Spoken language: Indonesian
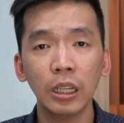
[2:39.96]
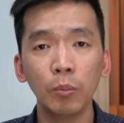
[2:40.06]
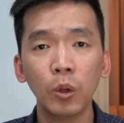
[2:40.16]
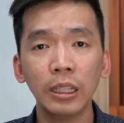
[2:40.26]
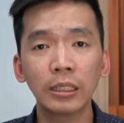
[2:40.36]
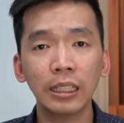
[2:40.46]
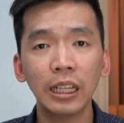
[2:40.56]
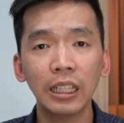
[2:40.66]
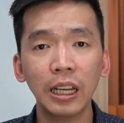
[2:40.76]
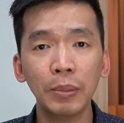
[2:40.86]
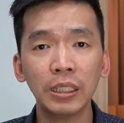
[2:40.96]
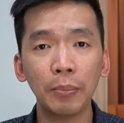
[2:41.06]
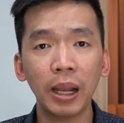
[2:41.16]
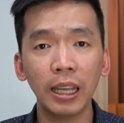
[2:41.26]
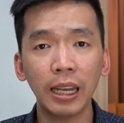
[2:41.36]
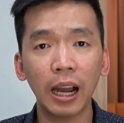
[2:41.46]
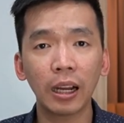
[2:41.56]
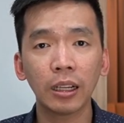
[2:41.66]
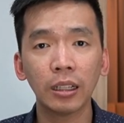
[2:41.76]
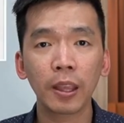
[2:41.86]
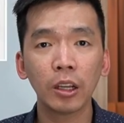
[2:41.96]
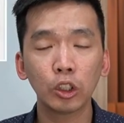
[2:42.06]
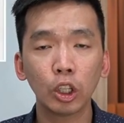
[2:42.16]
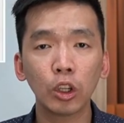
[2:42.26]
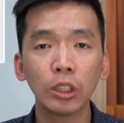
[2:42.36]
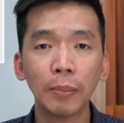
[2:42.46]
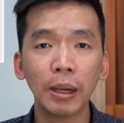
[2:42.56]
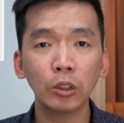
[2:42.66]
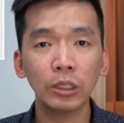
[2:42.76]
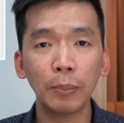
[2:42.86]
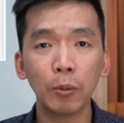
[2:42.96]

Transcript: Mungkin saja dia bisa menghilang. Contohnya manusia